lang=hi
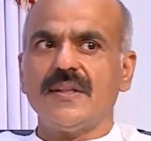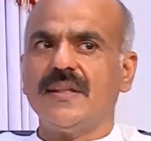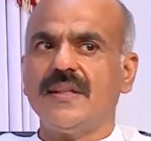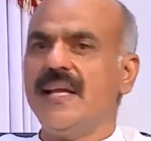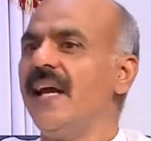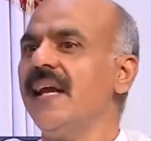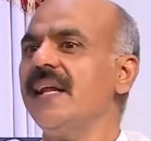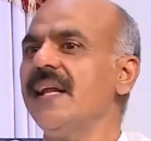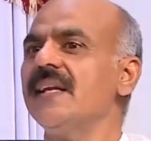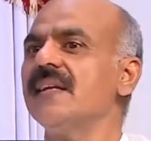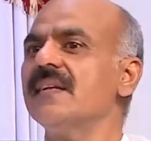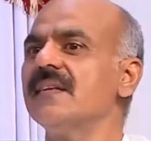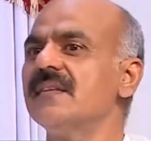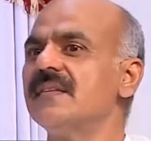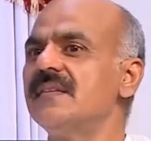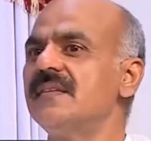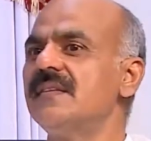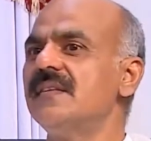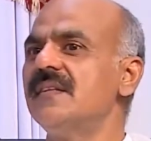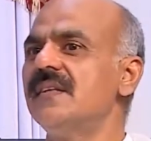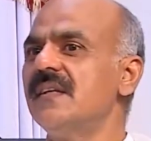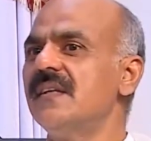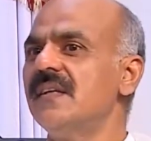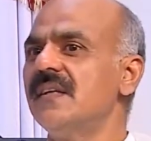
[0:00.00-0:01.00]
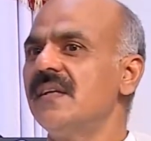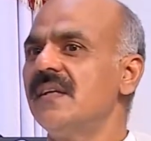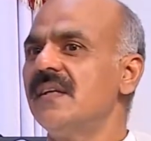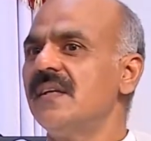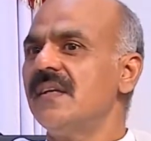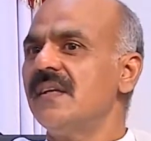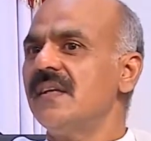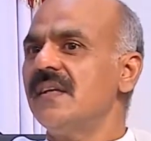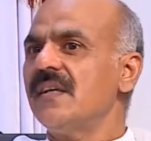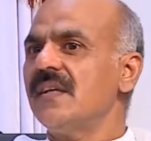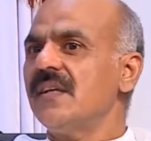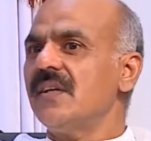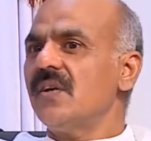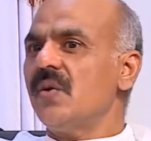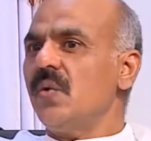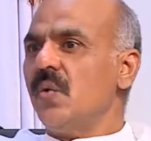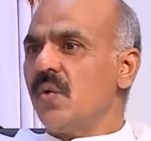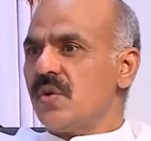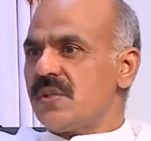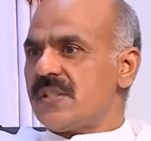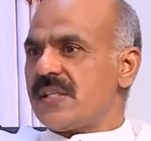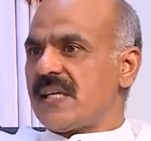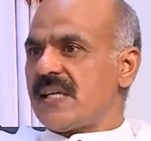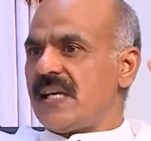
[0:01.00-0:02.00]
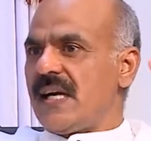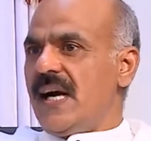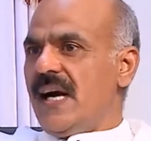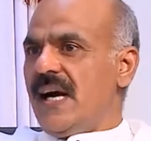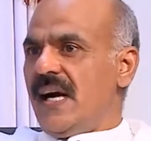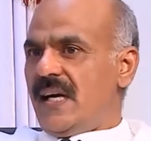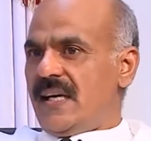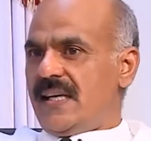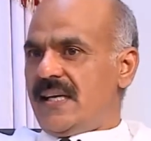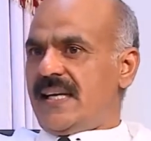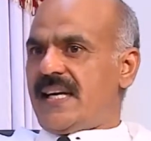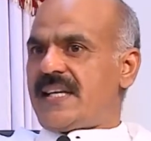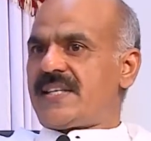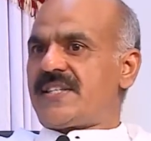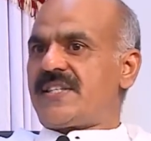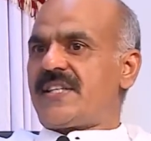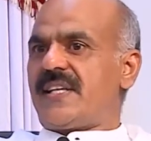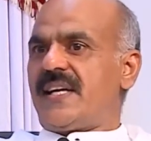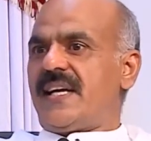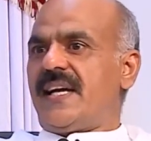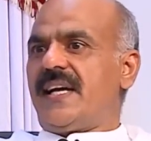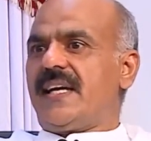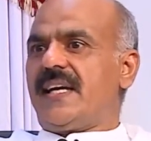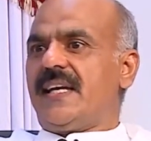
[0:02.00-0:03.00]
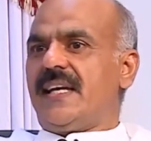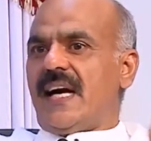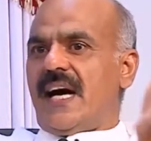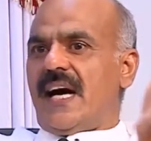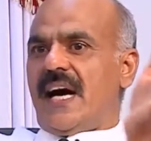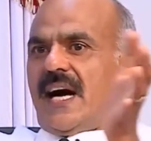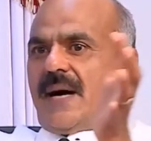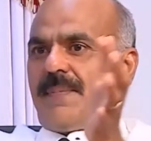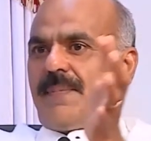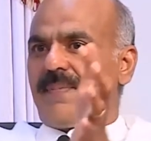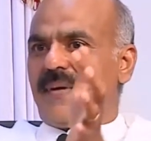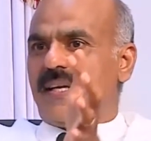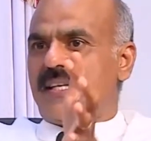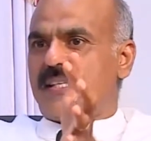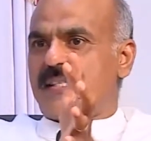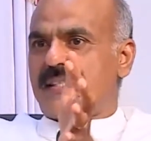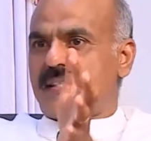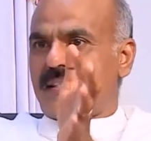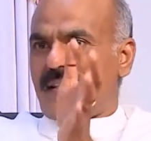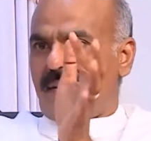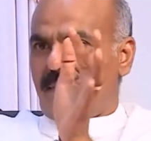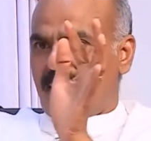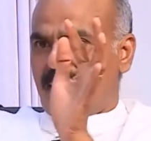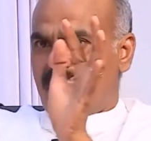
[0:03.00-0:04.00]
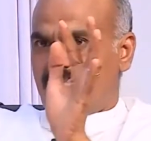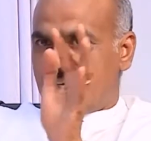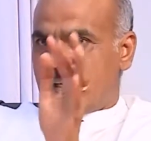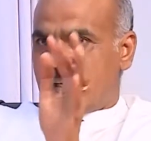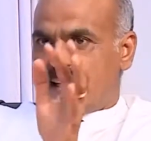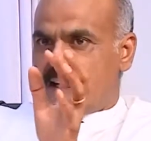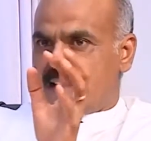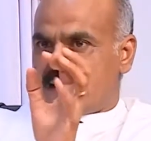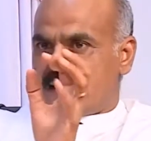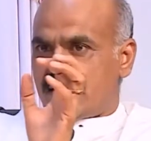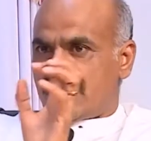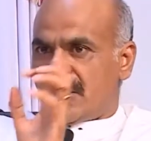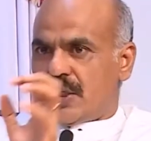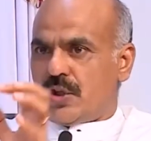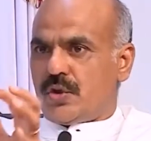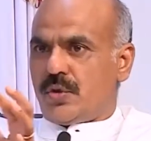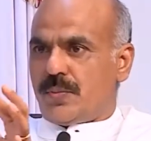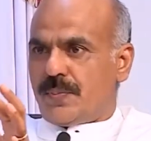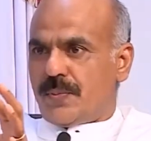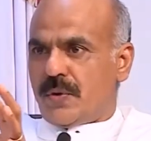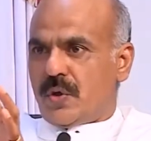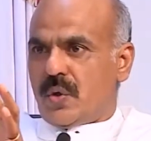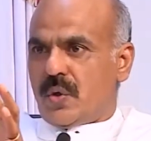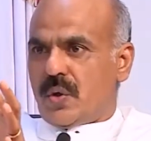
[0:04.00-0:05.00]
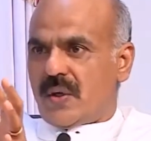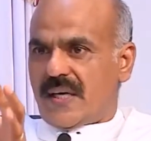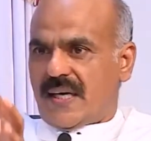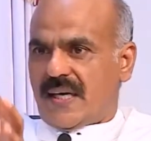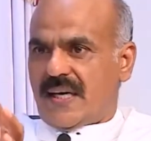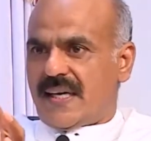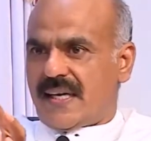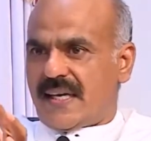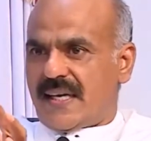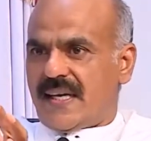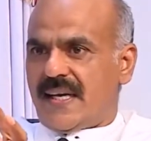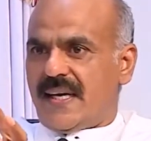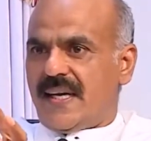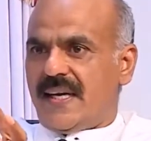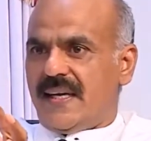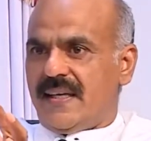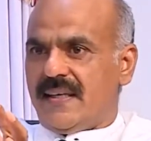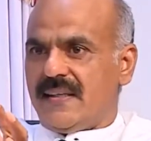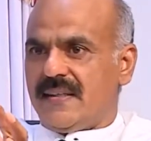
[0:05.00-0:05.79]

देन उसका लक्ष्य है कि आप इस समय का सदुपयोग करके